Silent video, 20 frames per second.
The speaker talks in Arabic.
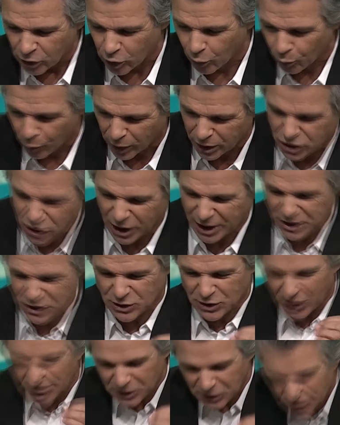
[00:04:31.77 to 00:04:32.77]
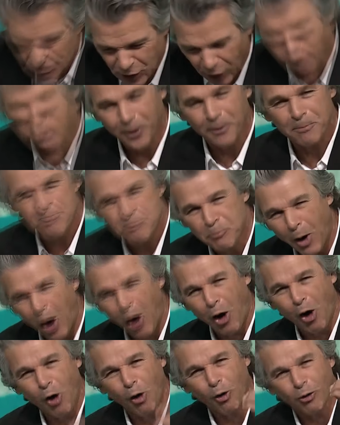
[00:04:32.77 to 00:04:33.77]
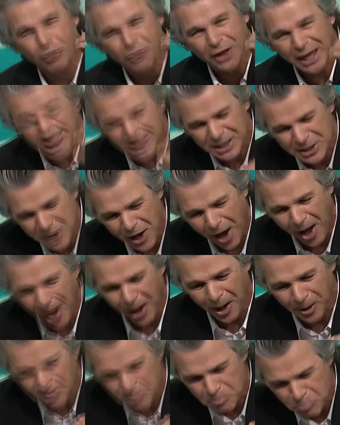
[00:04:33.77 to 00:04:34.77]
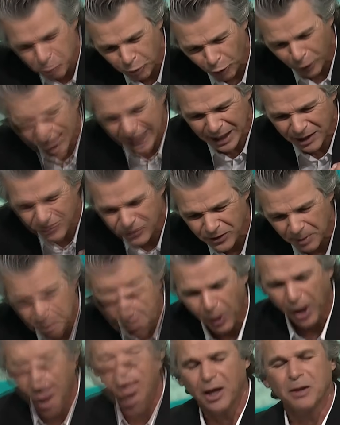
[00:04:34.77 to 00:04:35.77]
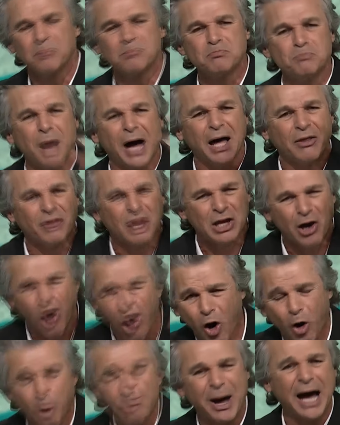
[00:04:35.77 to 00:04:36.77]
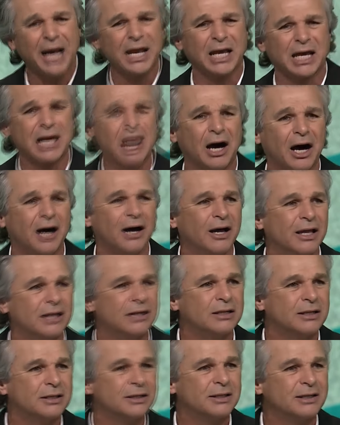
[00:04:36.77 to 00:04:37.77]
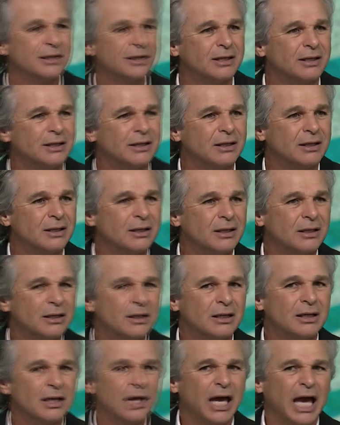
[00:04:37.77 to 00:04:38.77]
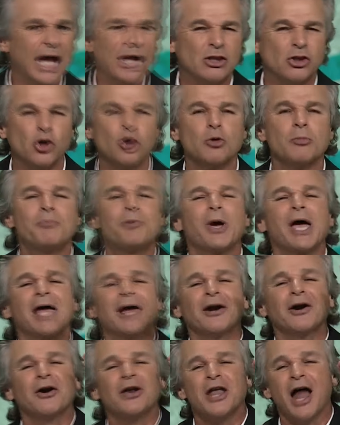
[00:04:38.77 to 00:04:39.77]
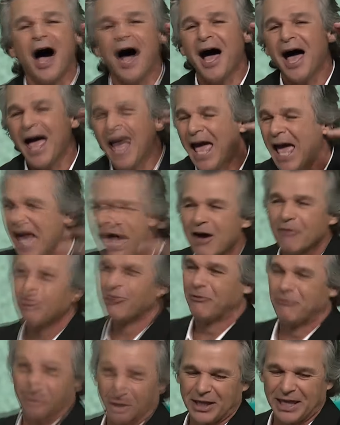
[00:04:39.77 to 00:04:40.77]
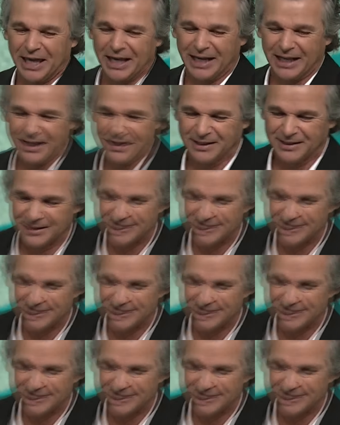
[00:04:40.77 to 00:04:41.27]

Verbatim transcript: كنت مجرد كومة من التراب لكن الله نفخ في هذه الكومة نسمة حياة ومن الأفضل ليك إنك ما تنساش كده أبدا